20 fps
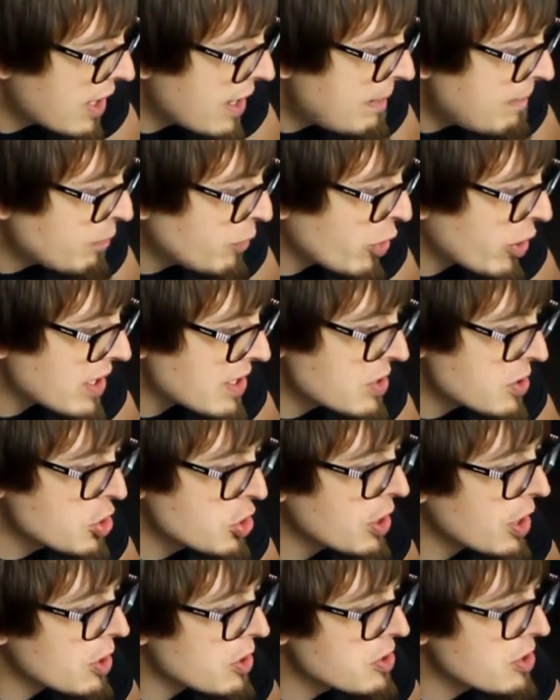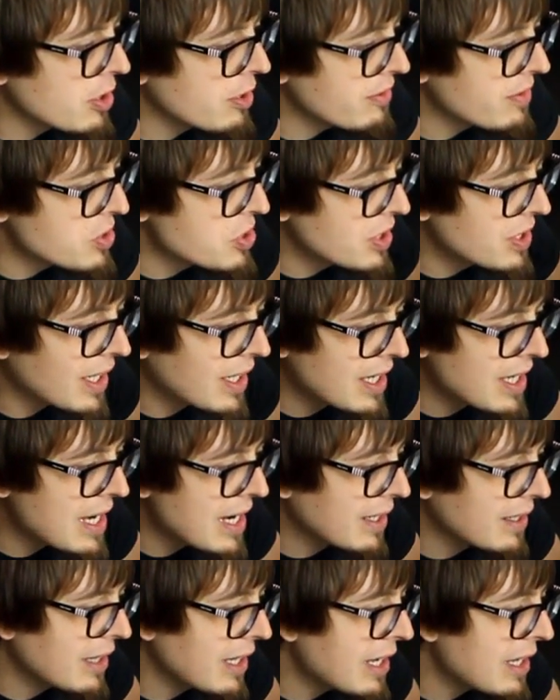e, oraz czterocalowe, czyli takie
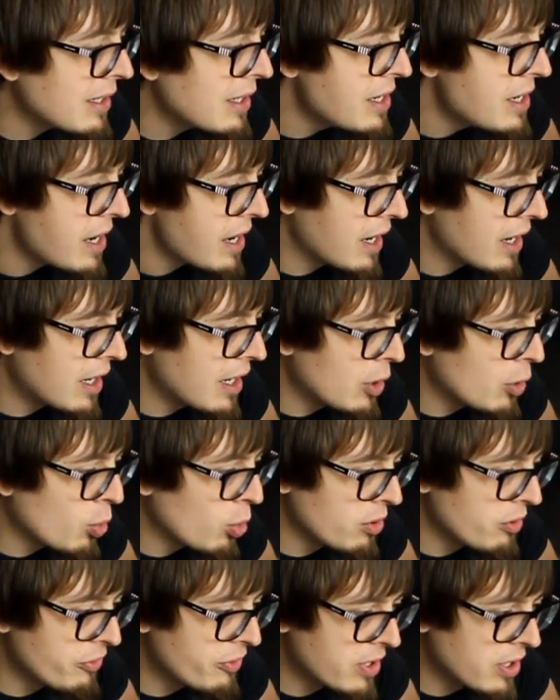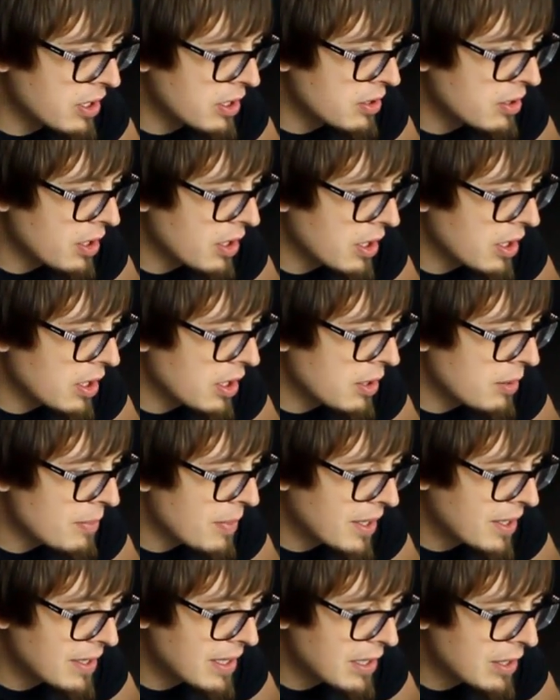jak ten, e, Wolverine, e,
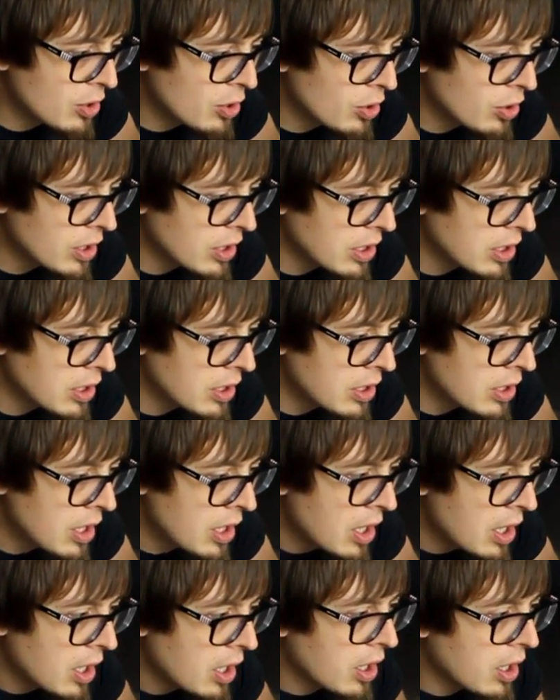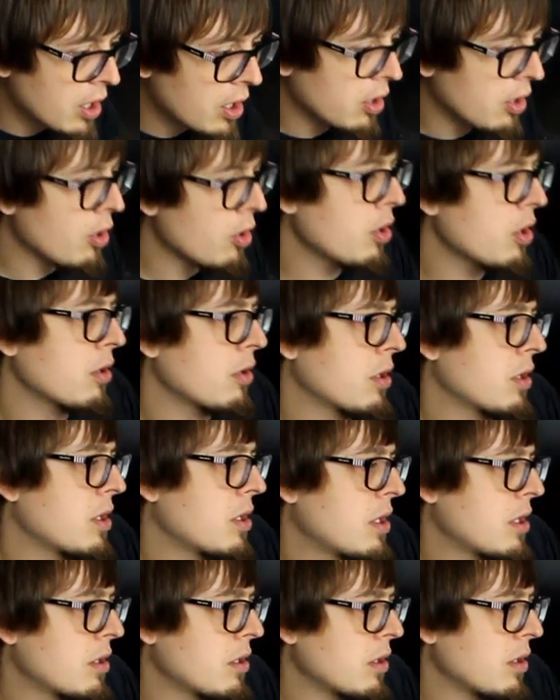Magneto i... E,
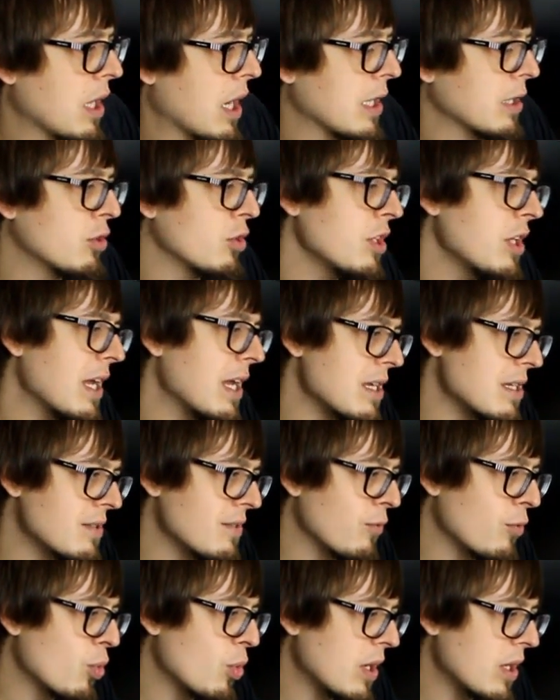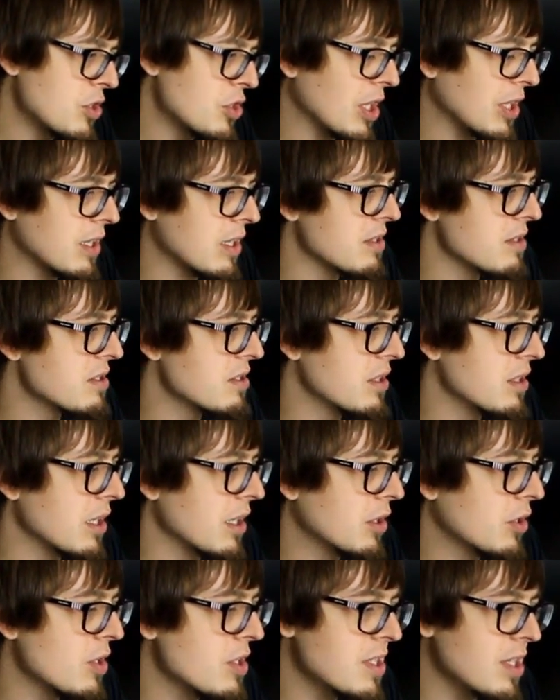a to nie jest w ogóle żaden z
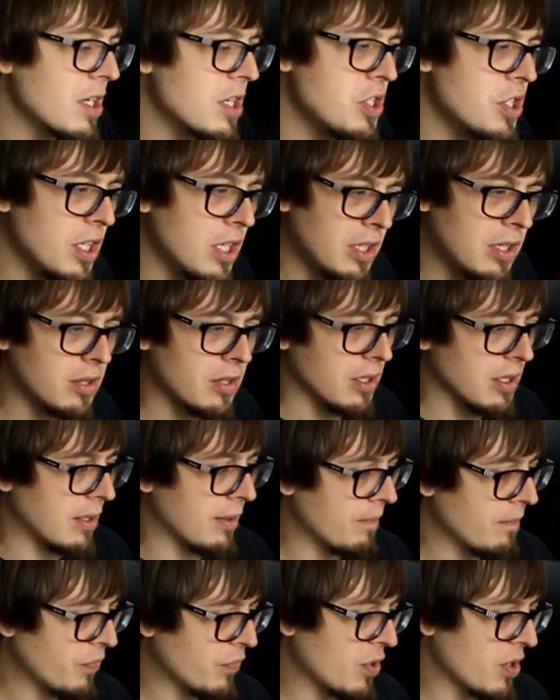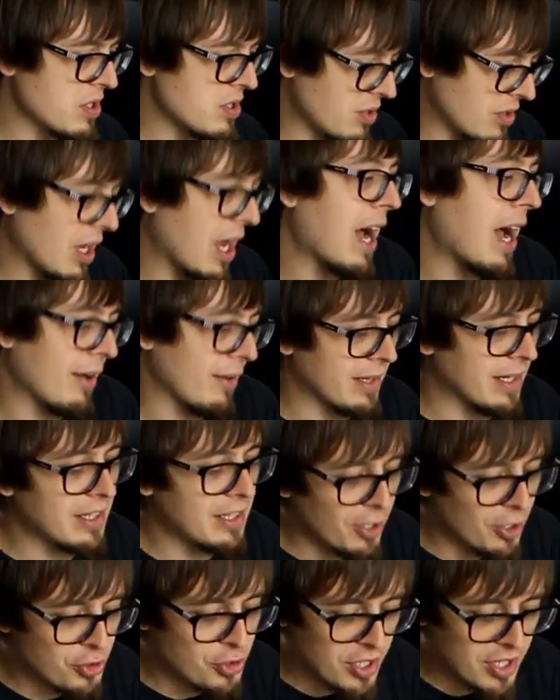tych, to jest jakiś inny. To jest, aha,
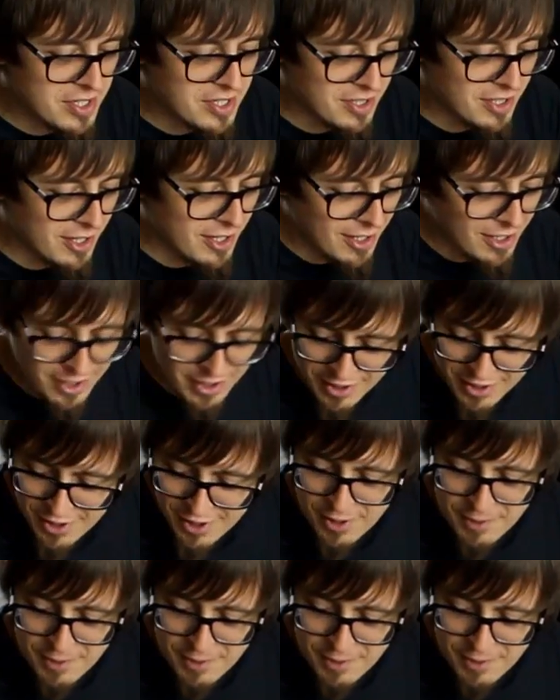dlatego że jest e,